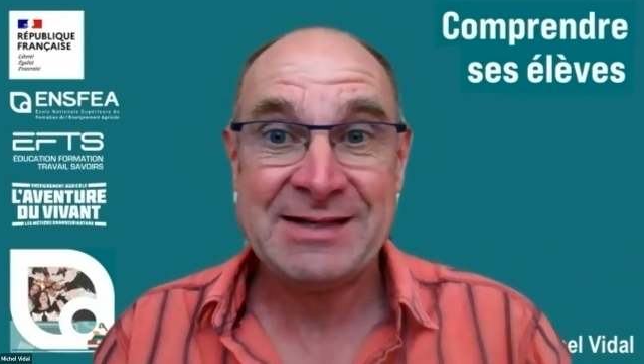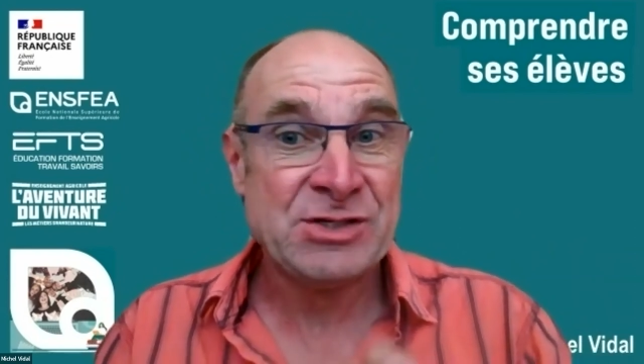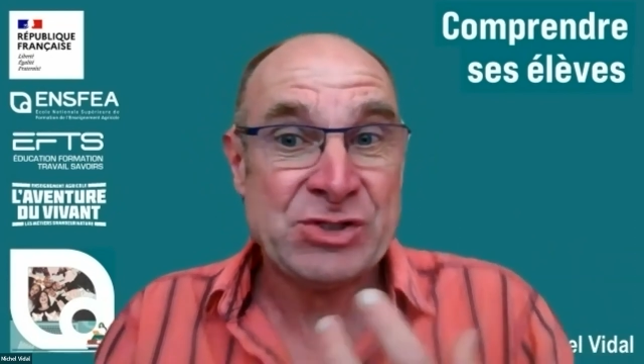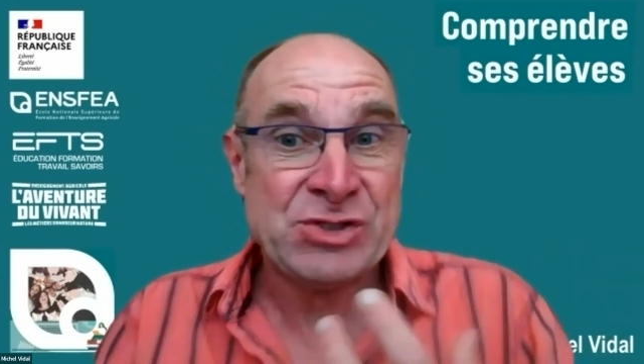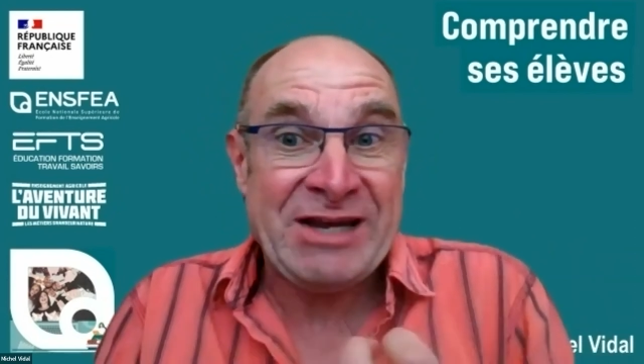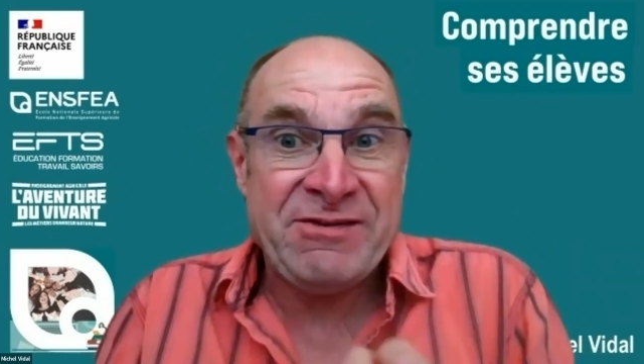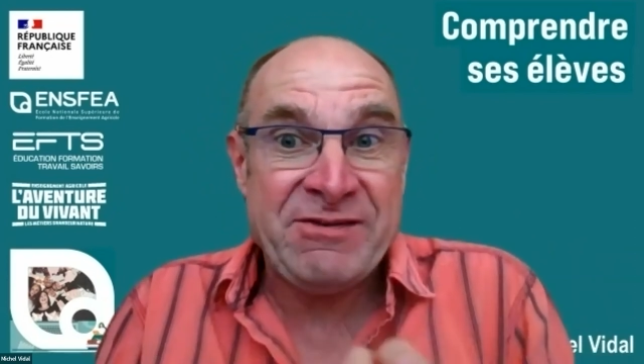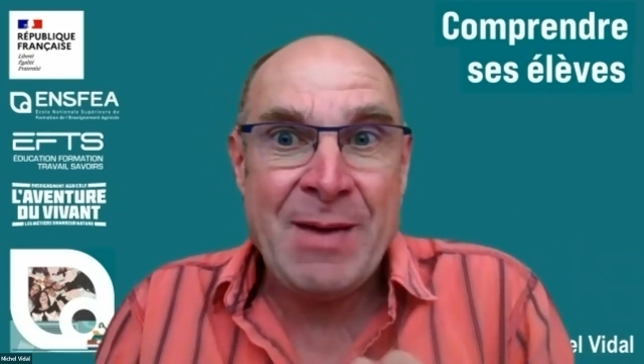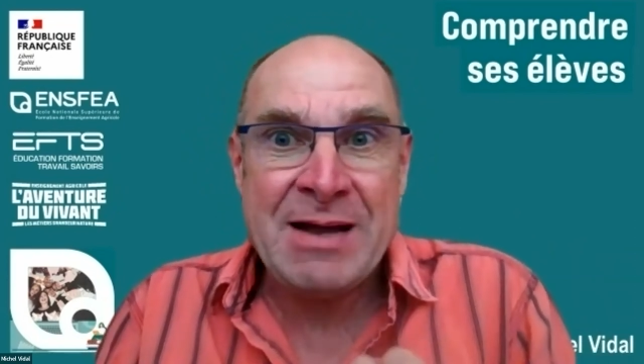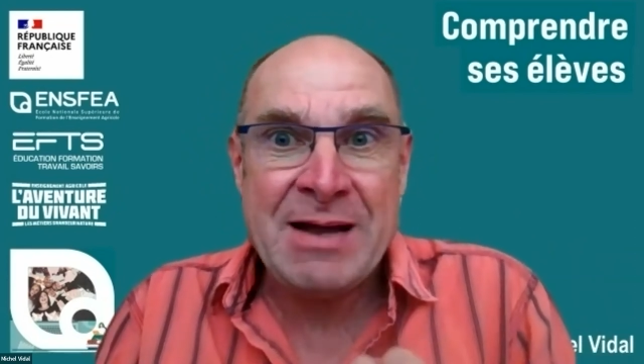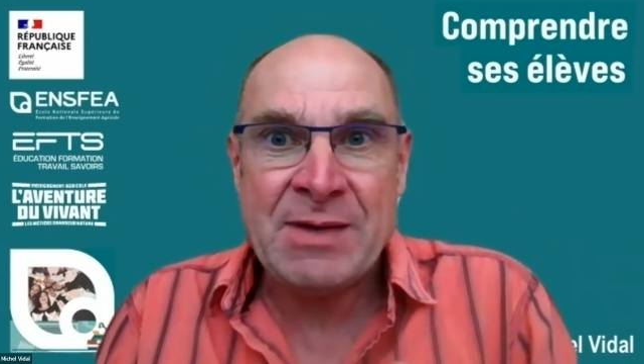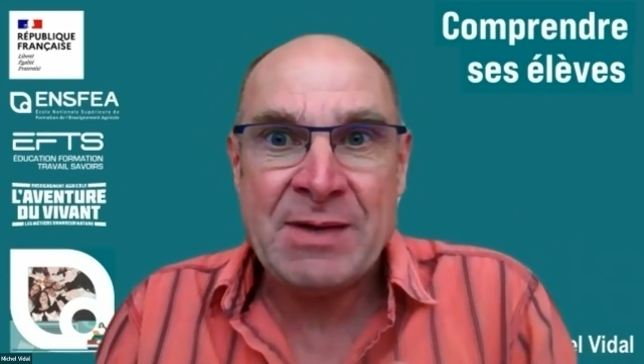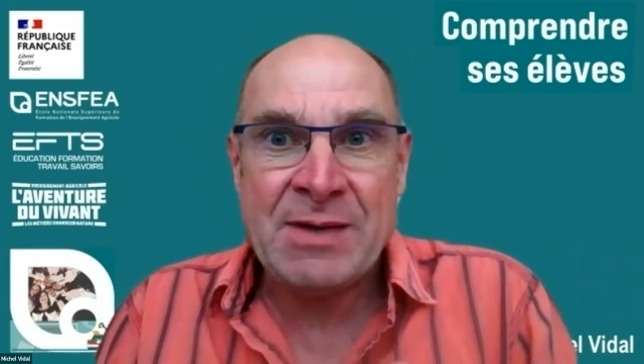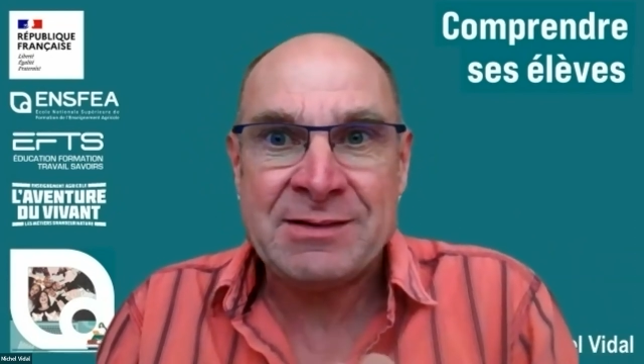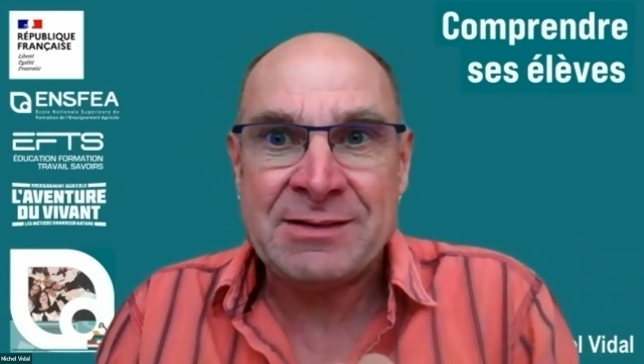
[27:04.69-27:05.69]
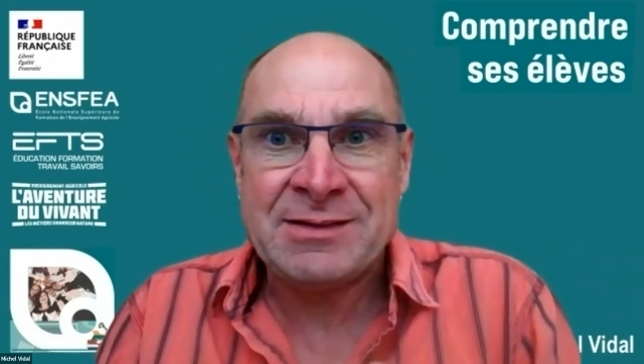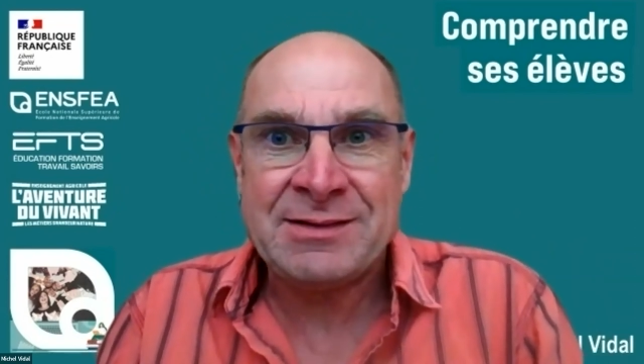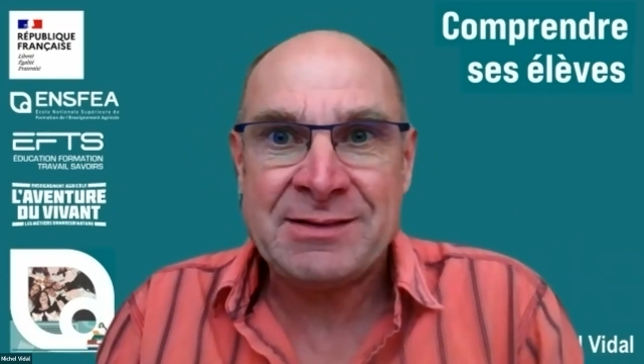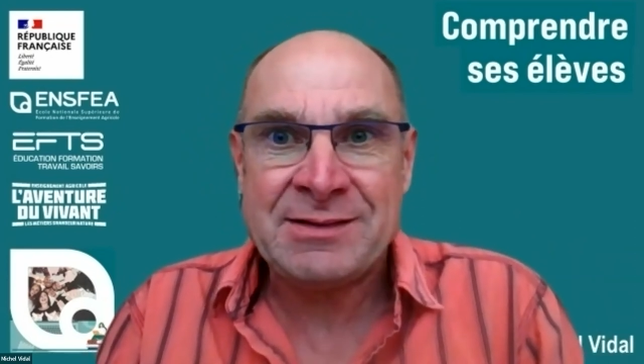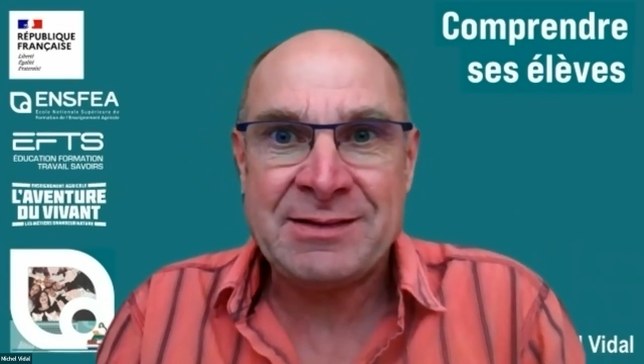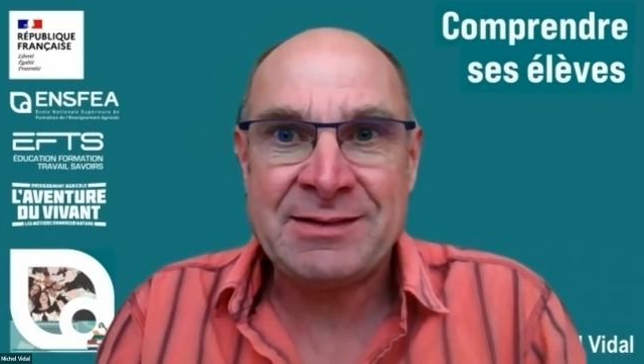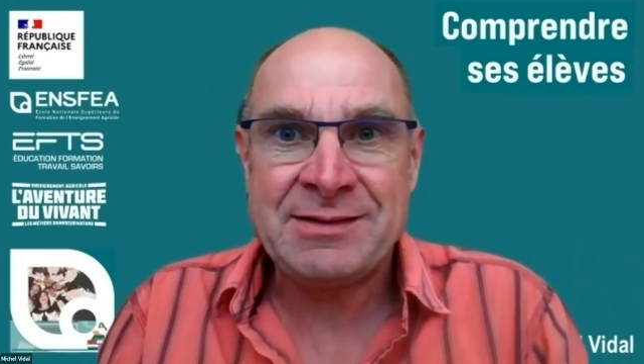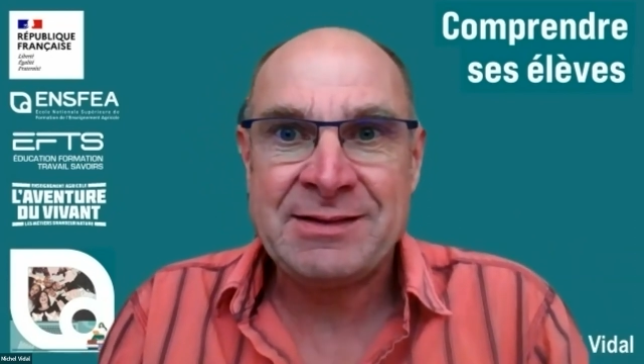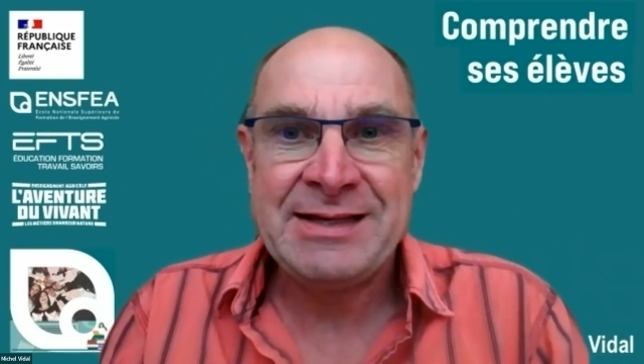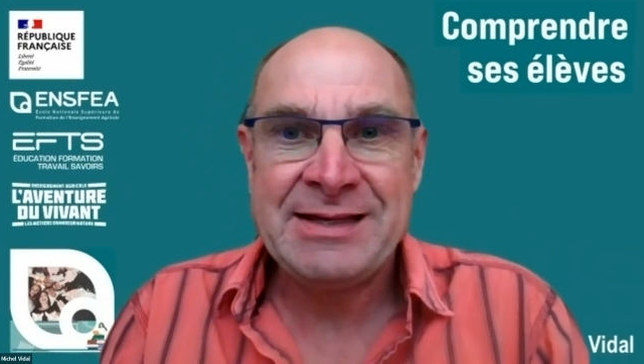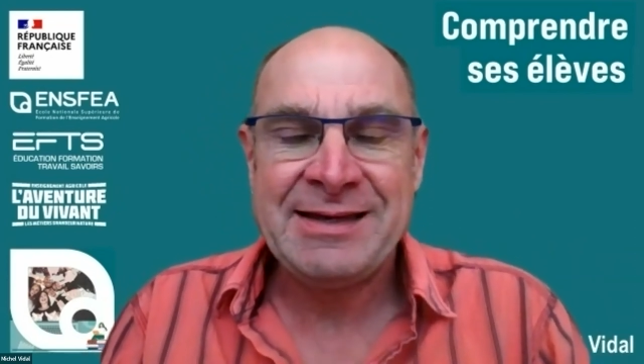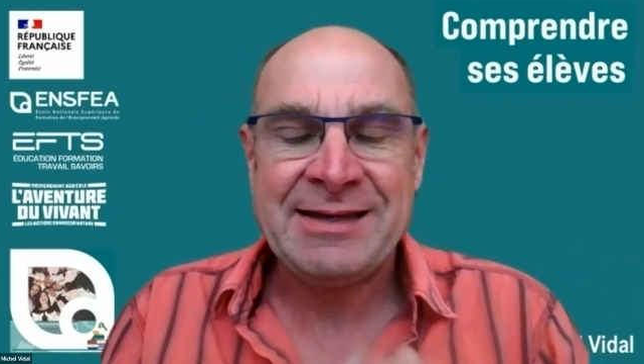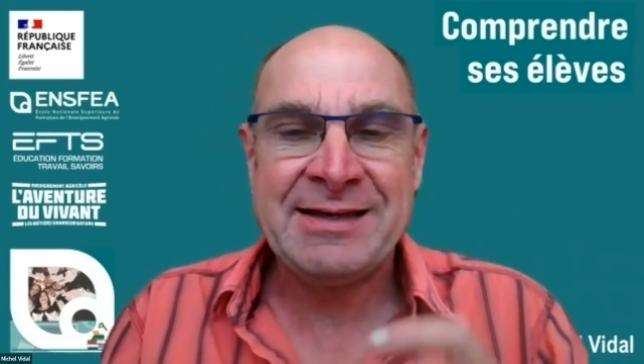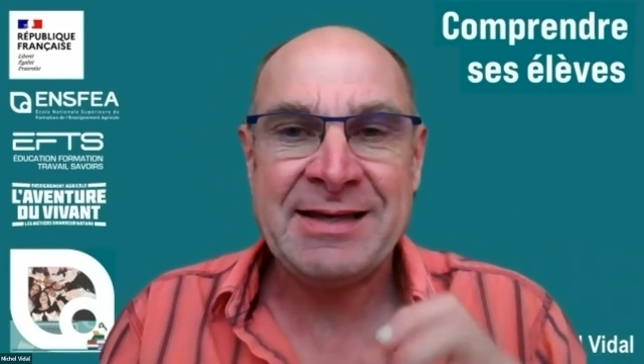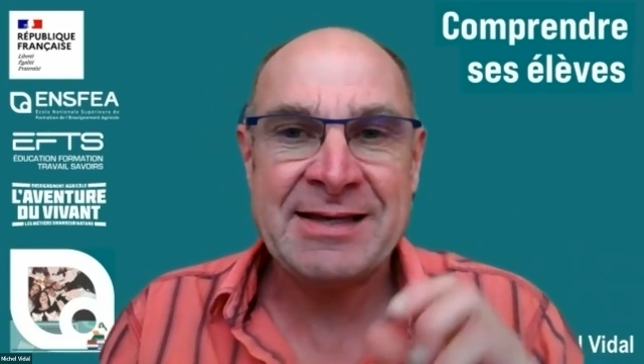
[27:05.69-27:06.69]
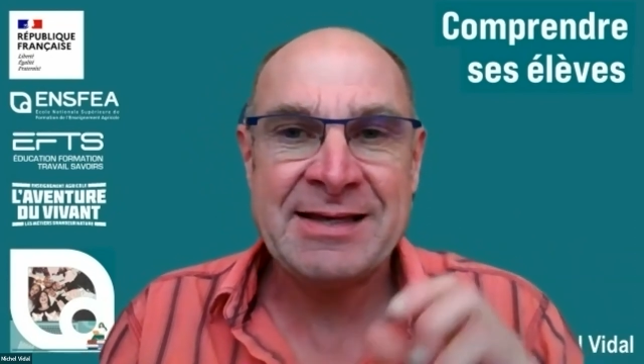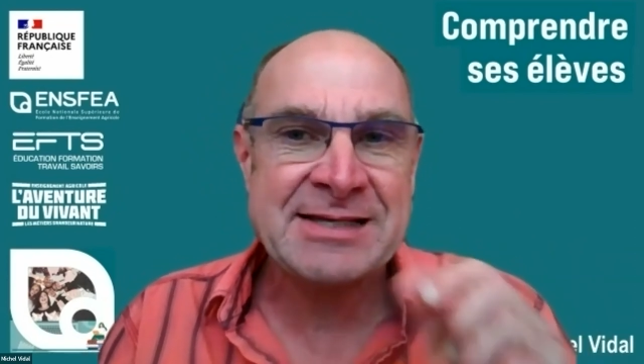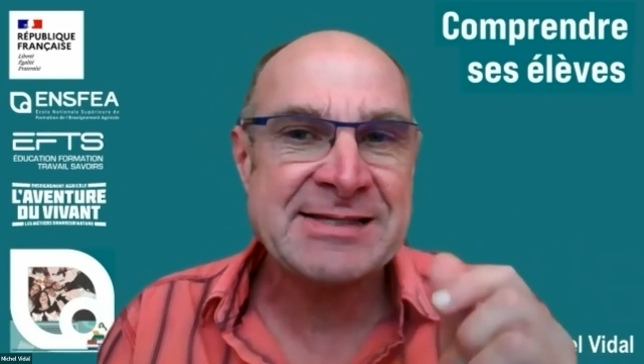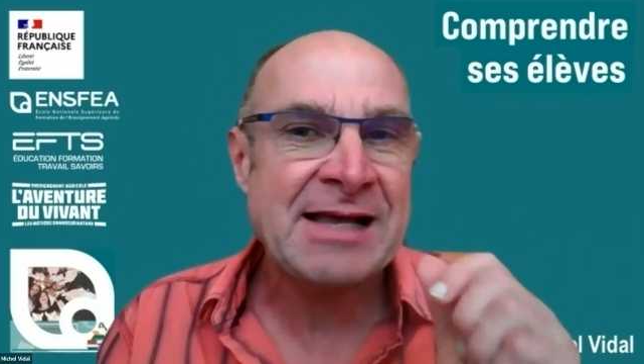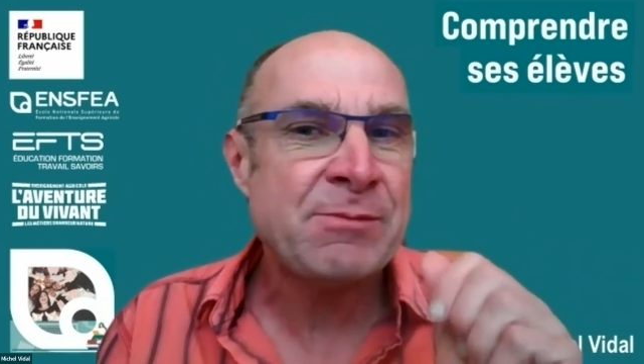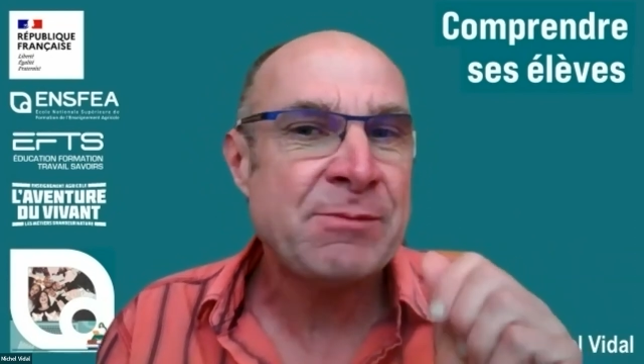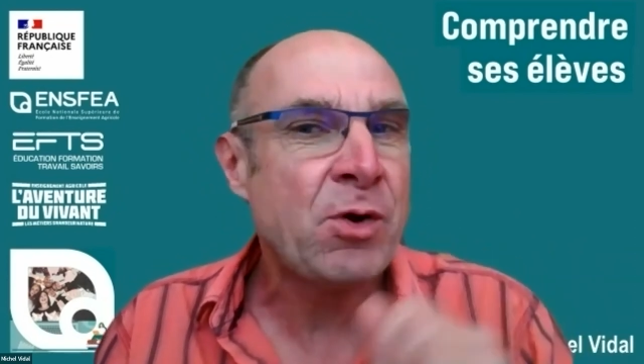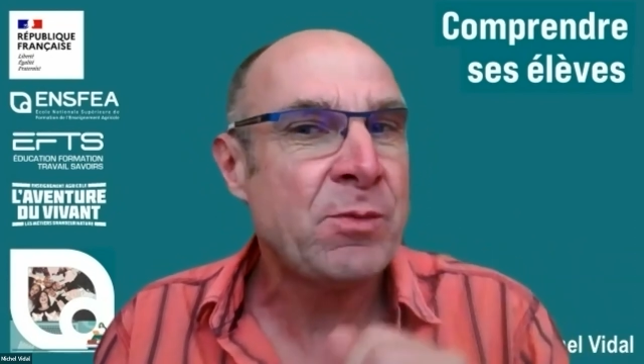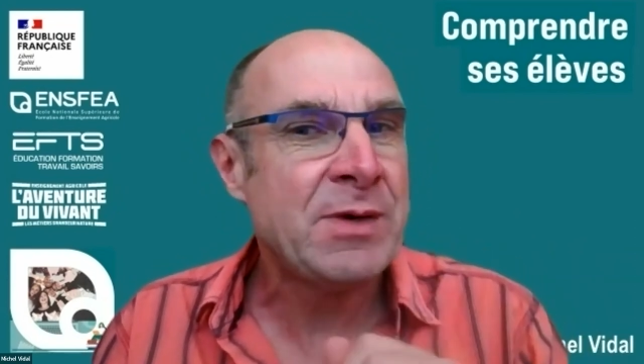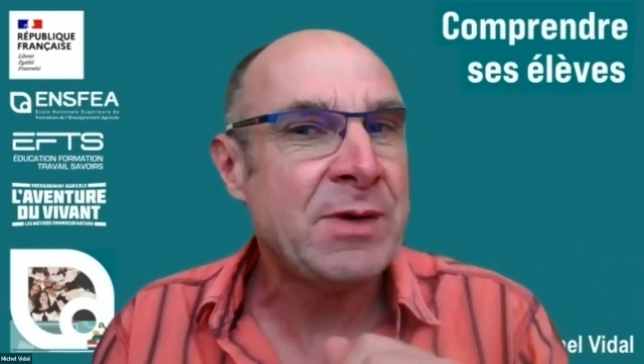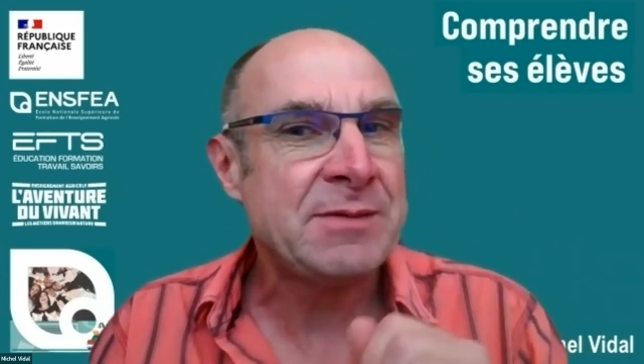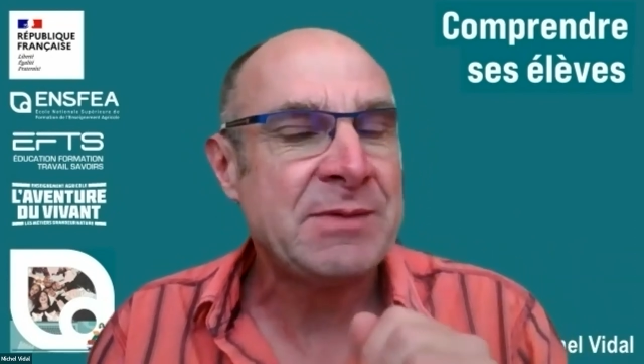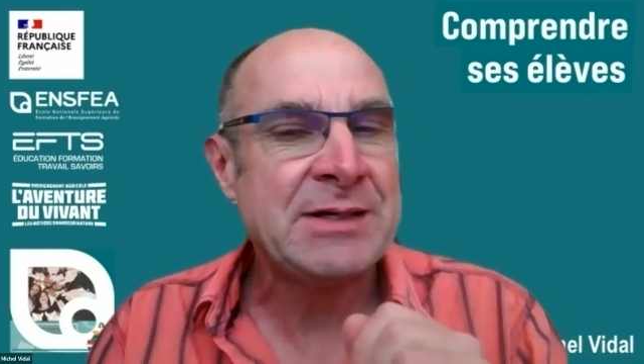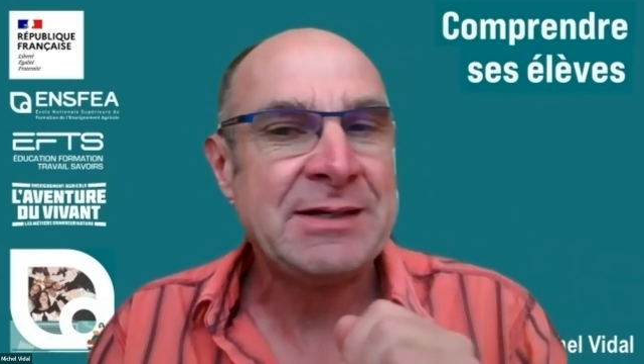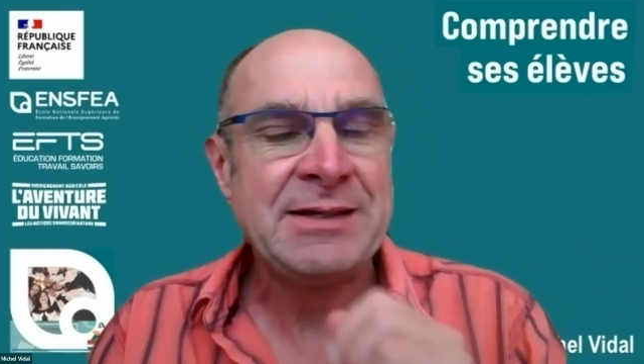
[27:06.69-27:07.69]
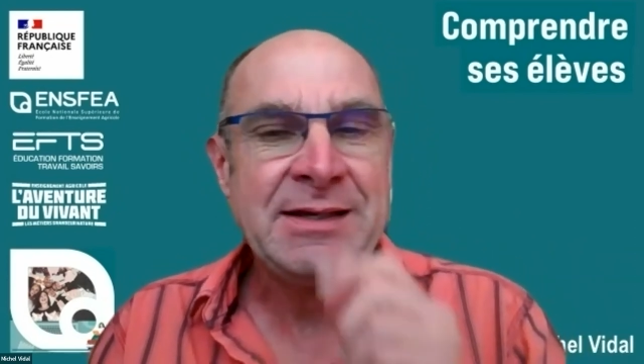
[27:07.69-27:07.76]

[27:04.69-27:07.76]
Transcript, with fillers: J'arrive pas. Et, c'est ça le problème.